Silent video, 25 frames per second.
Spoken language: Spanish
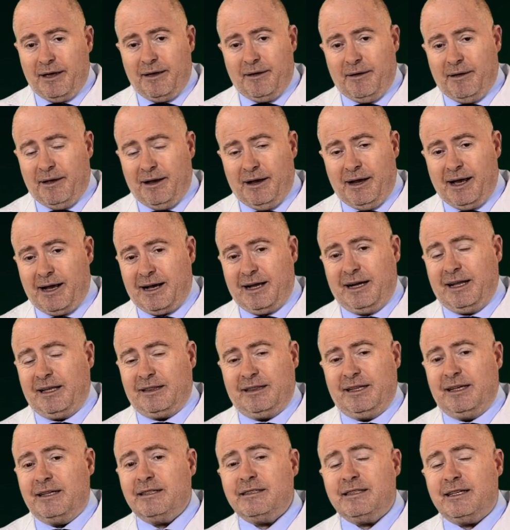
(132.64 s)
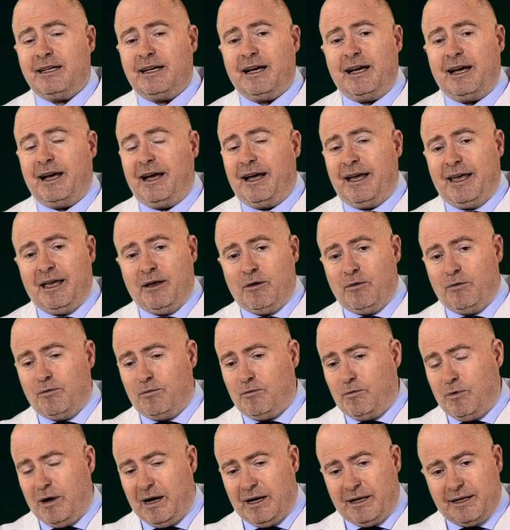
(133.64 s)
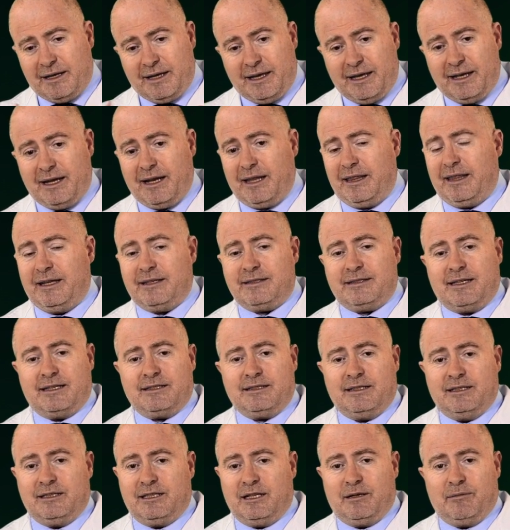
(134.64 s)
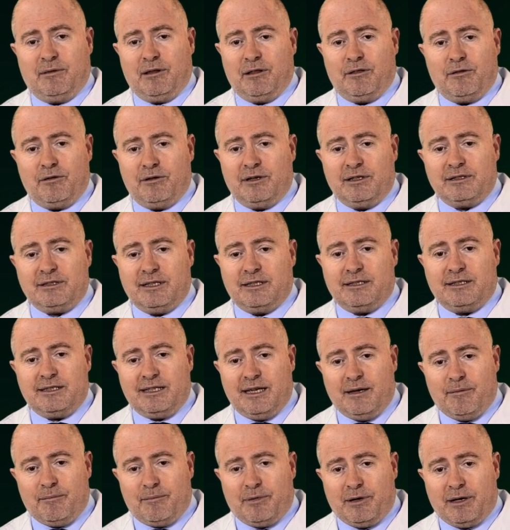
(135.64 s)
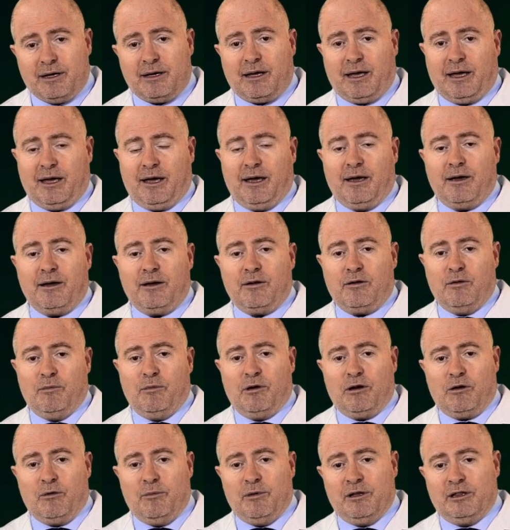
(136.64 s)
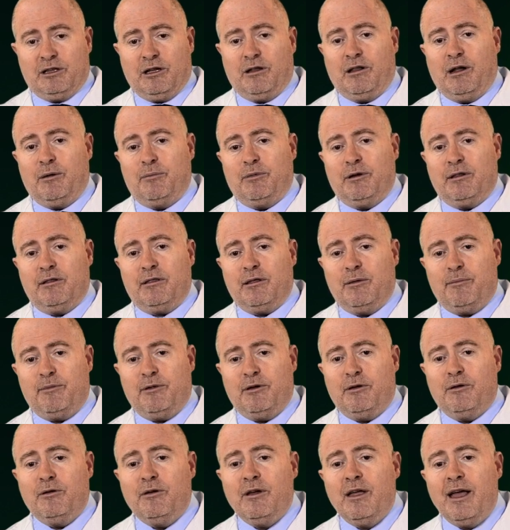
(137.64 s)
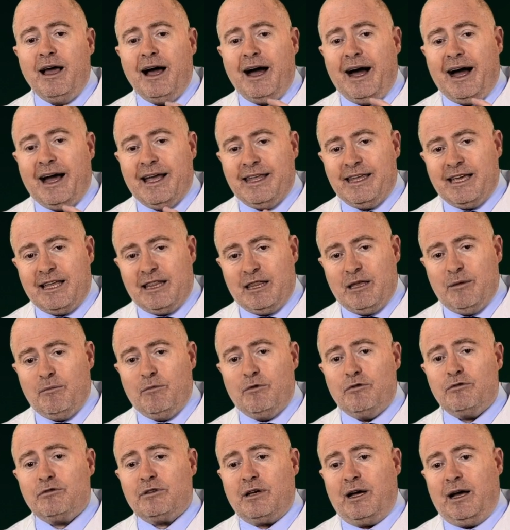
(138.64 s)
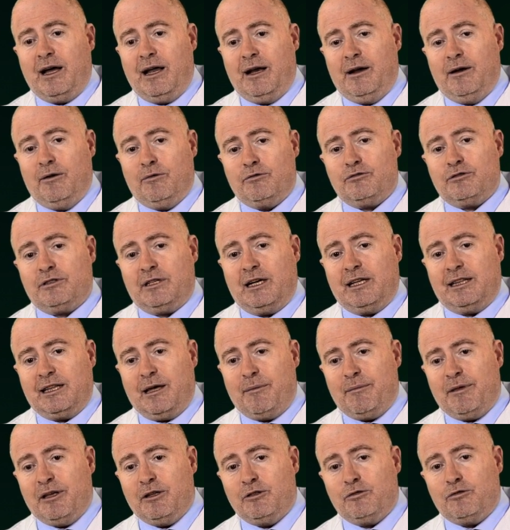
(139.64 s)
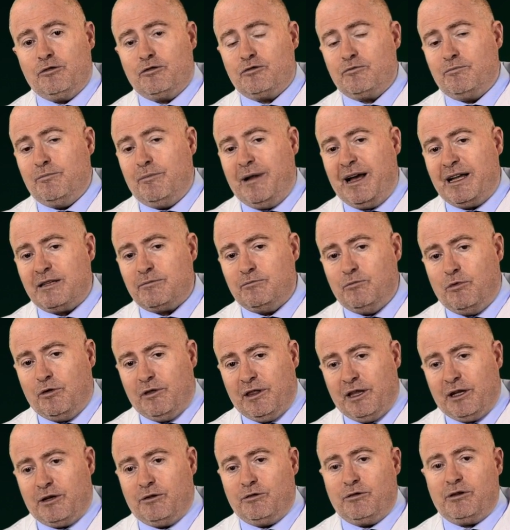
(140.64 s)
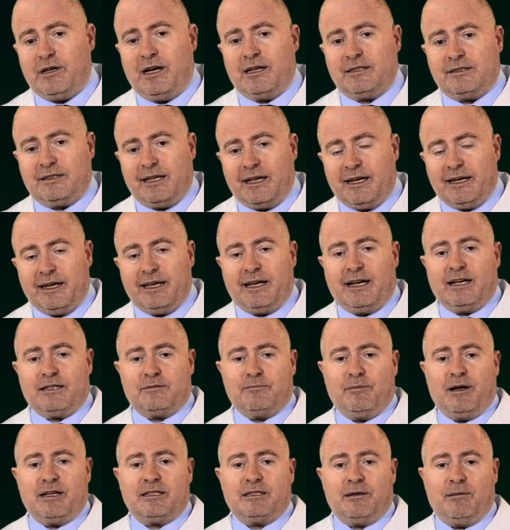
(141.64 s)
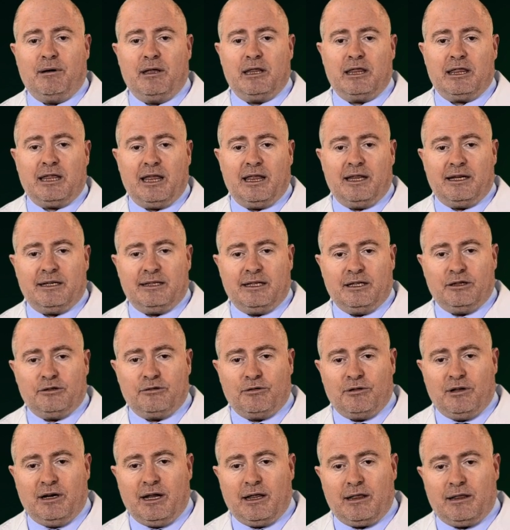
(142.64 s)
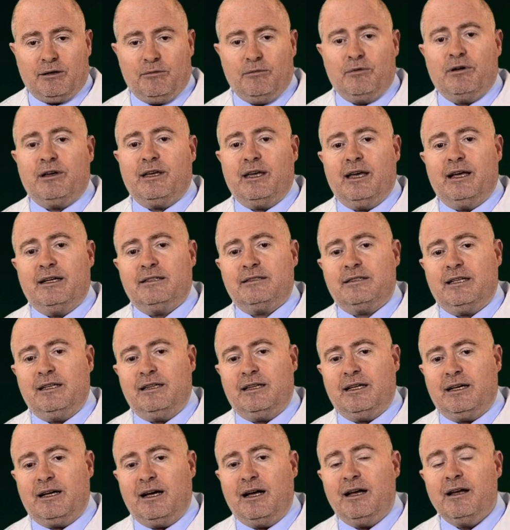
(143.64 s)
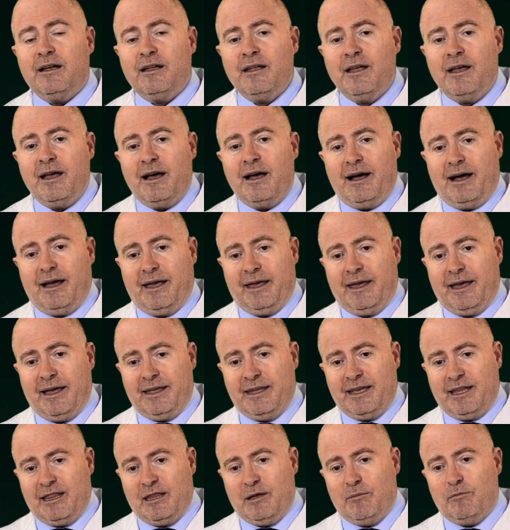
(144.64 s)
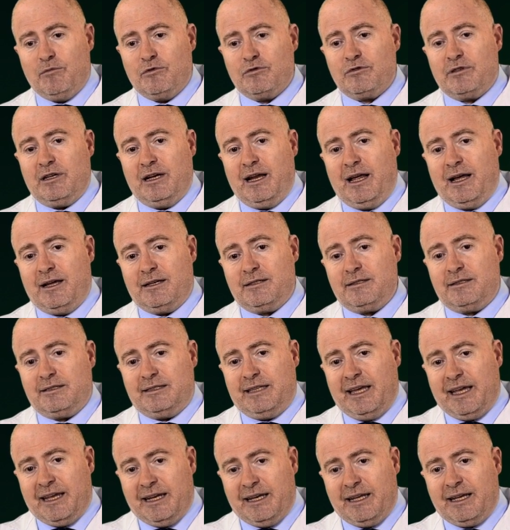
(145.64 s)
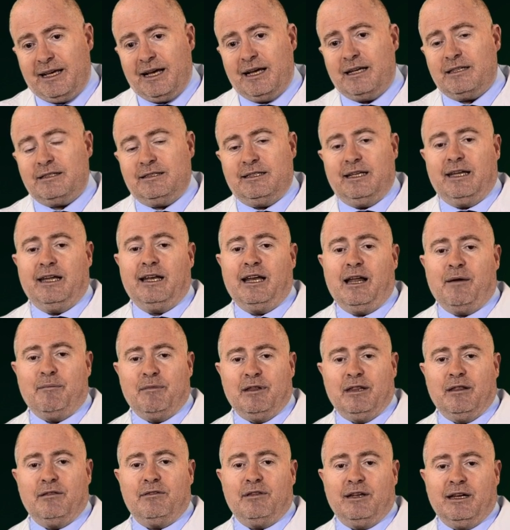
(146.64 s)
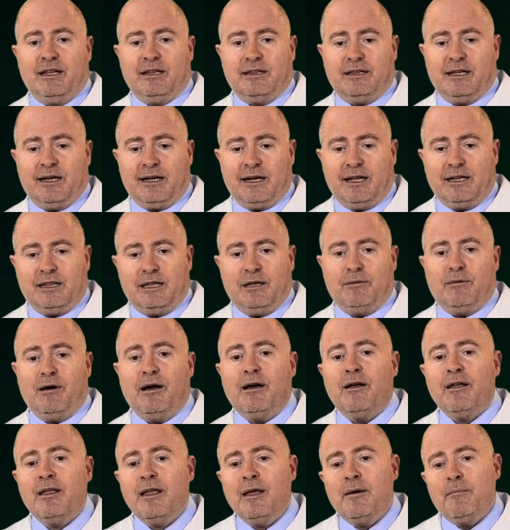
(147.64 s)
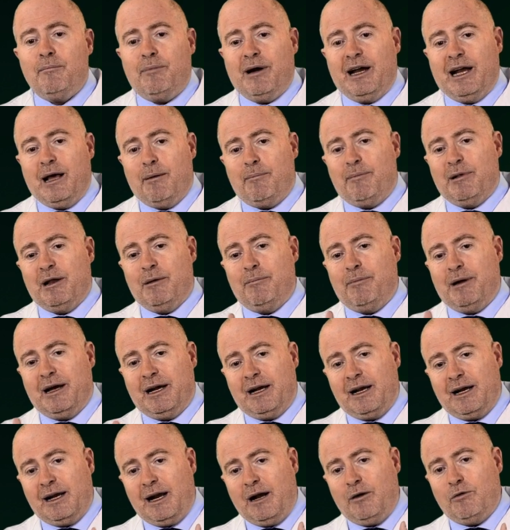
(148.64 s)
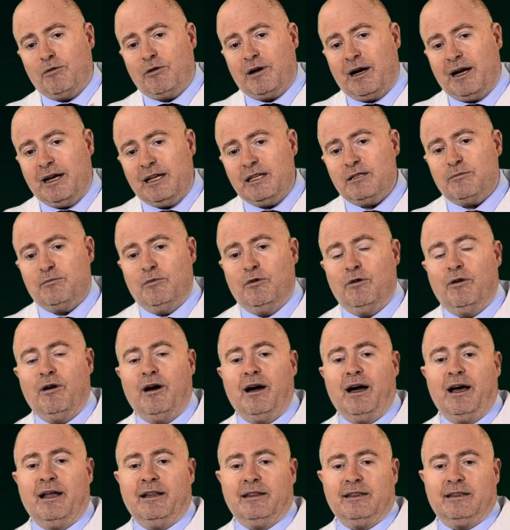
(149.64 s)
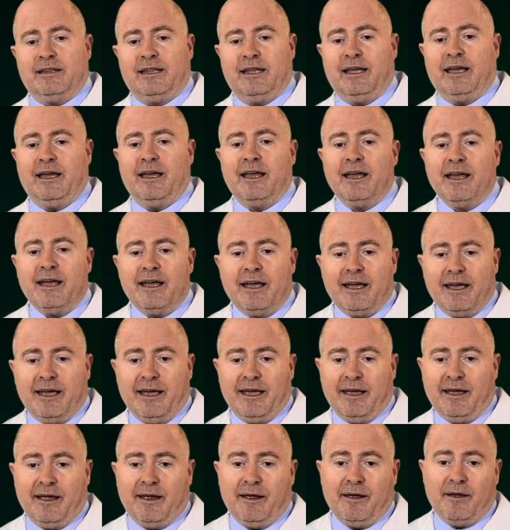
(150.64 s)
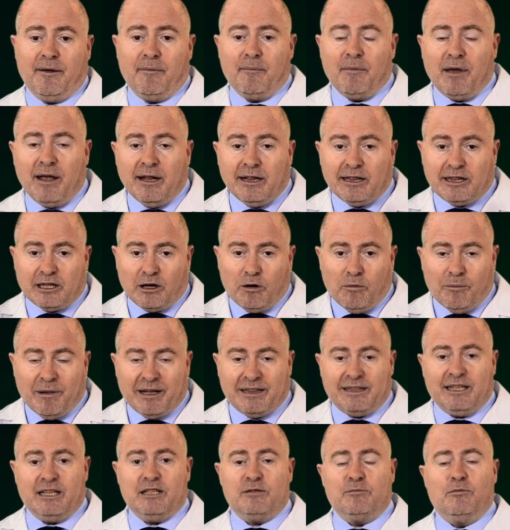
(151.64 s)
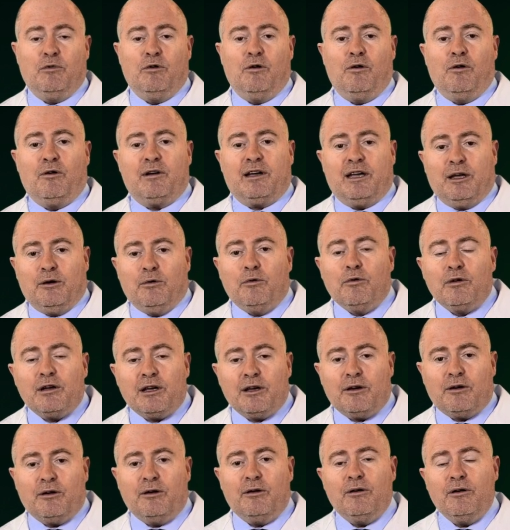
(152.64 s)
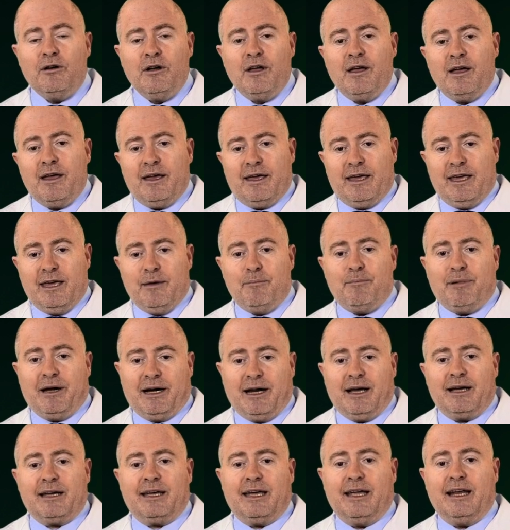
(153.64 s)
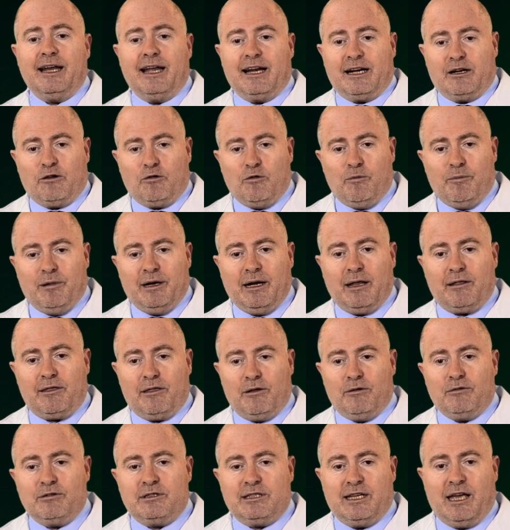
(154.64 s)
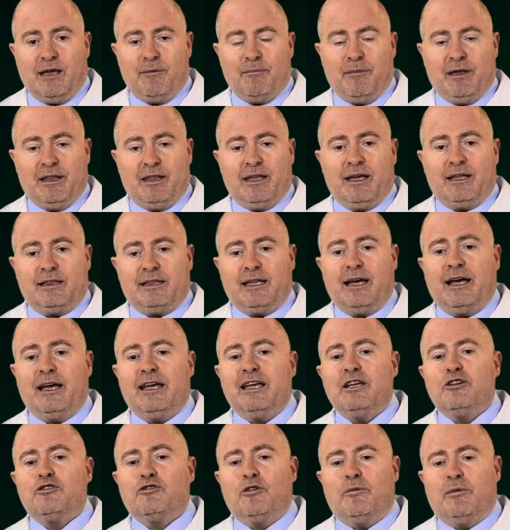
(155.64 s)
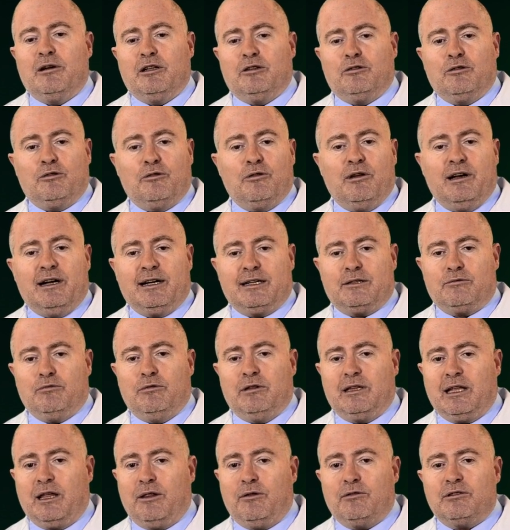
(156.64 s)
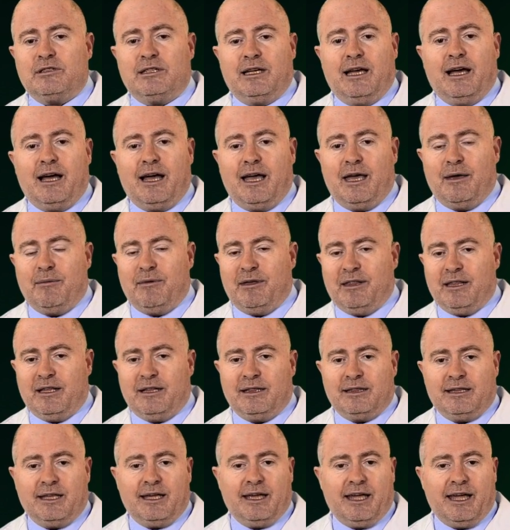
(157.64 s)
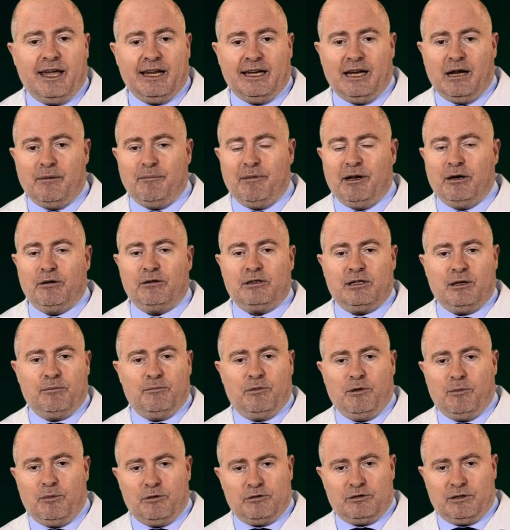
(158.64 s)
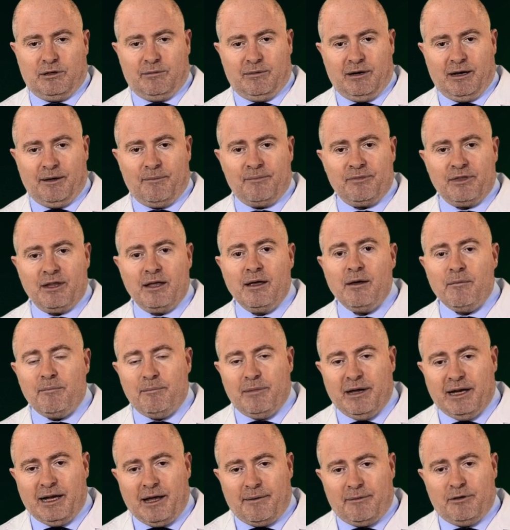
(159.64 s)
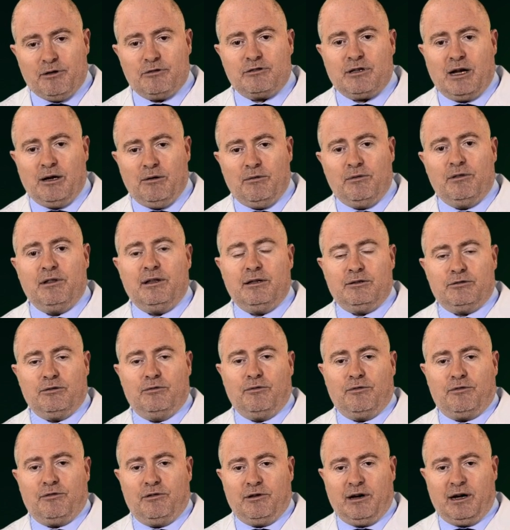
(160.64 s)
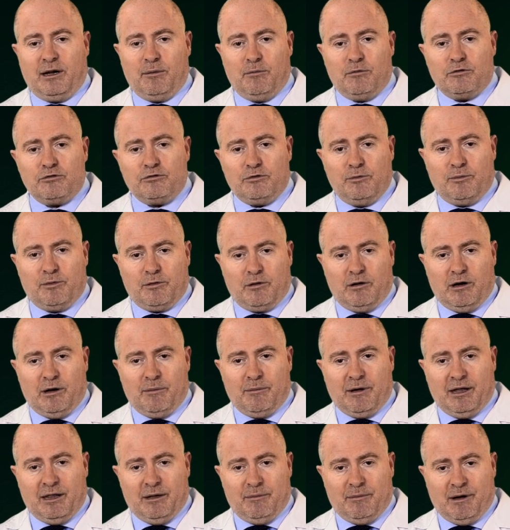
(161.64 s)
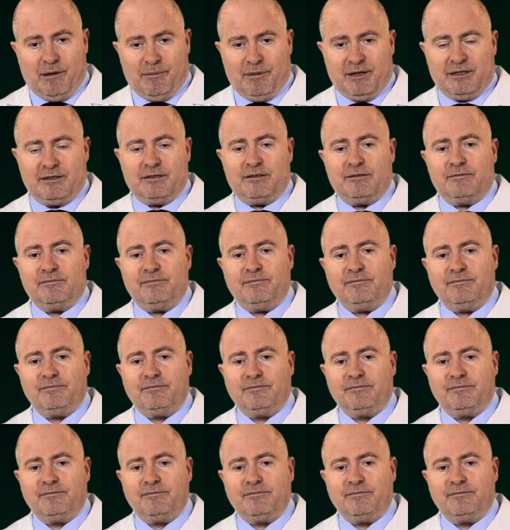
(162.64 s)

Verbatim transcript: Eh, la característica en cualquiera de estas intervenciones es siempre que, como he comentado al principio, añadimos a los tratamientos más modernos, las técnicas más avanzadas dentro de la cirugía estética, eh, añadimos las técnicas de la medicina integrativa para preparar al organismo ante eh, el traumatismo quirúrgico y para que la recuperación sea inmediata y sobre todo el resultado sea evidente en el menor tiempo posible. Ven a Biosalud y solucionaremos tu problema de mamas.